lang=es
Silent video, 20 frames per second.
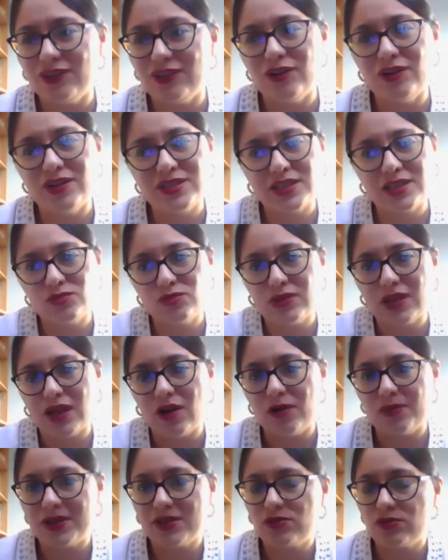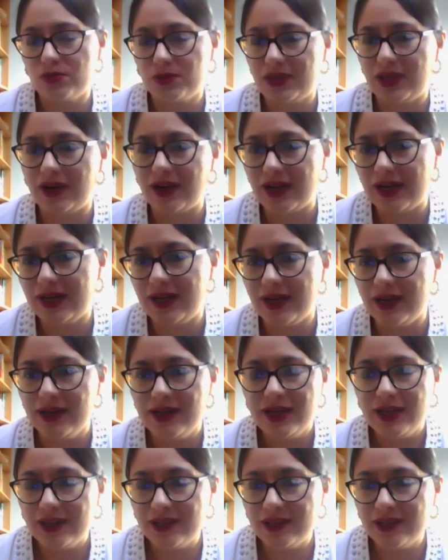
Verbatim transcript: no, es que es una obra subterránea